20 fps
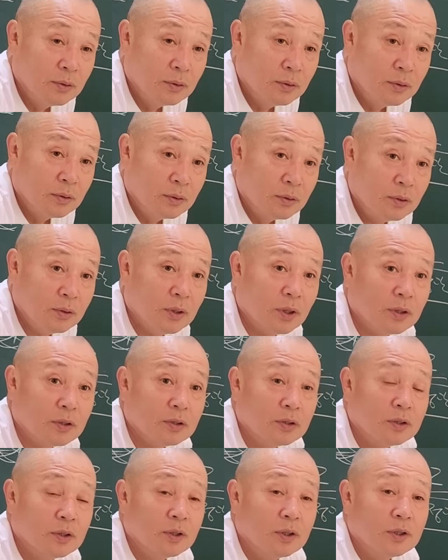
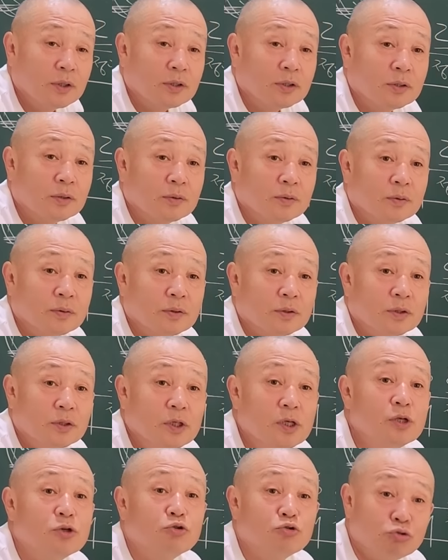그러니까
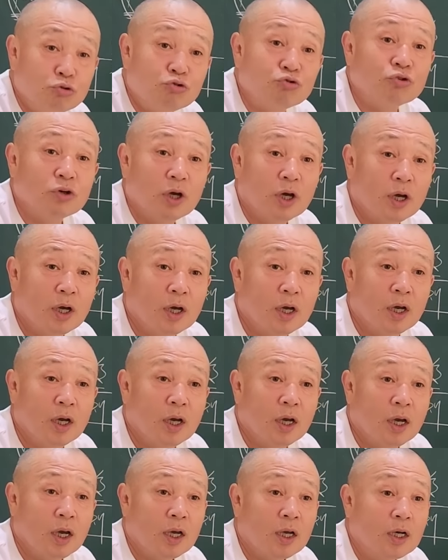일주
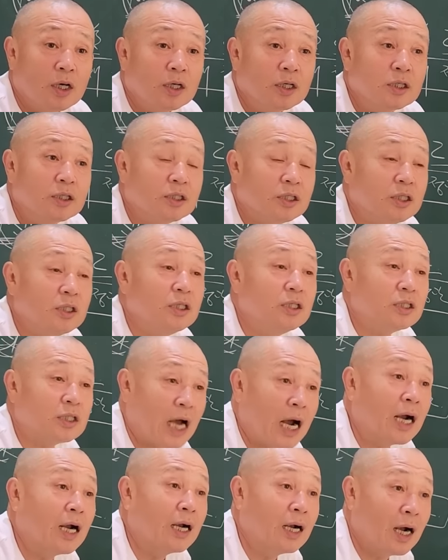중에 지
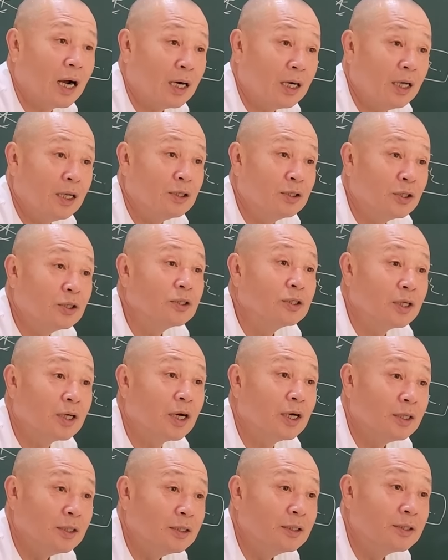장간에
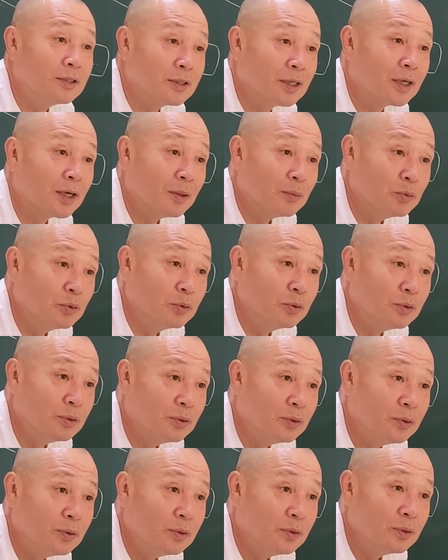정제가 있는 사람은
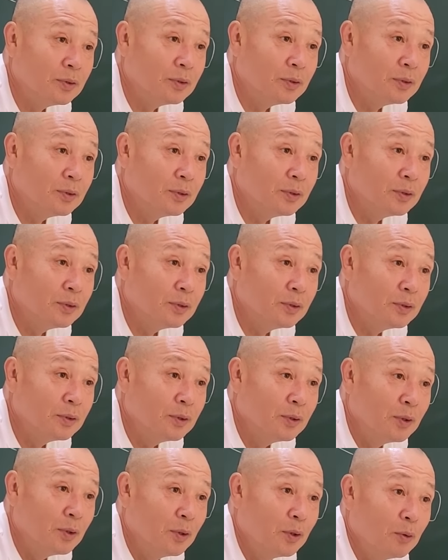
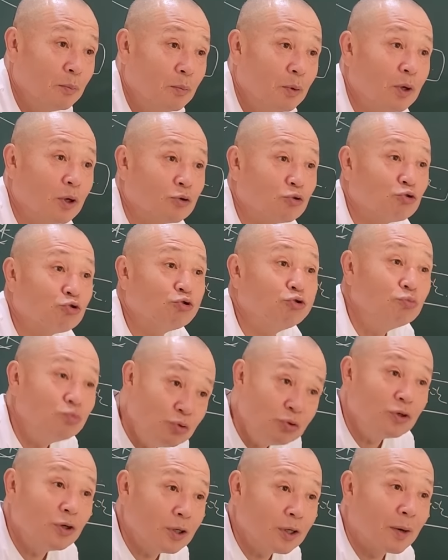뭔가
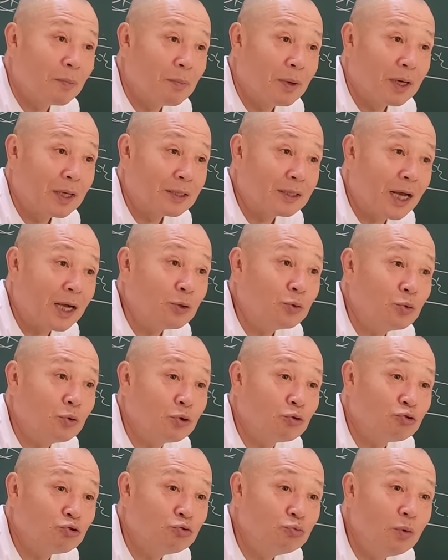숨은 거란 말이야.
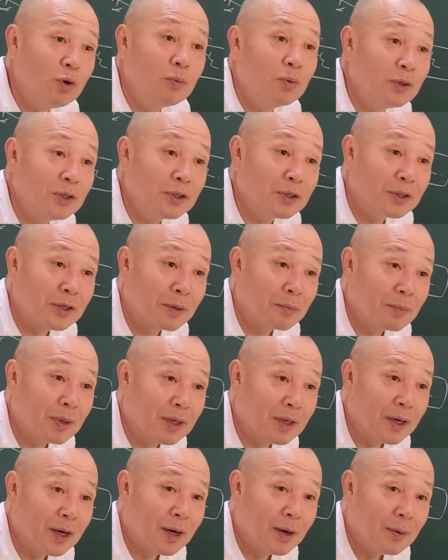땅속에 숨어버린 거란
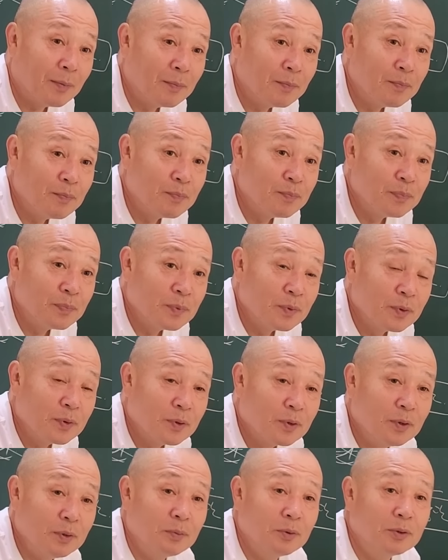말이야.
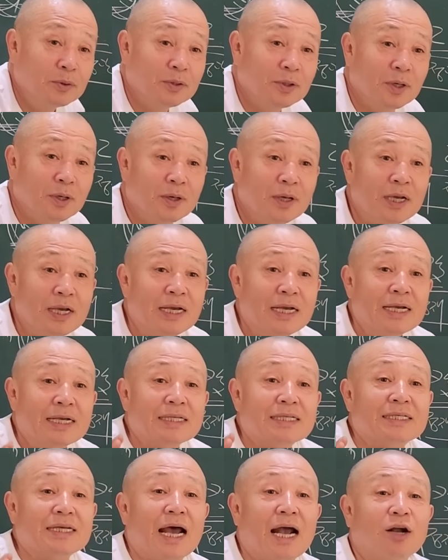그러면 어떻게
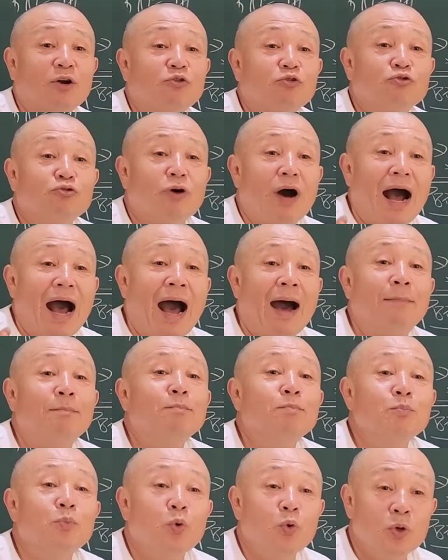자꾸
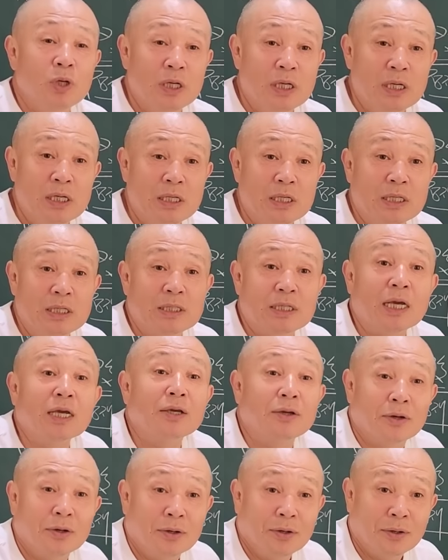안 보일 일이
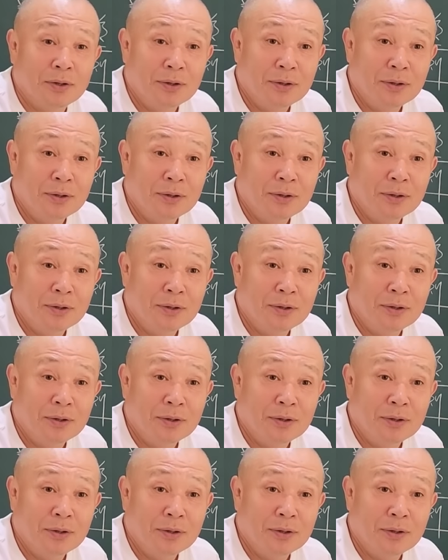생겨.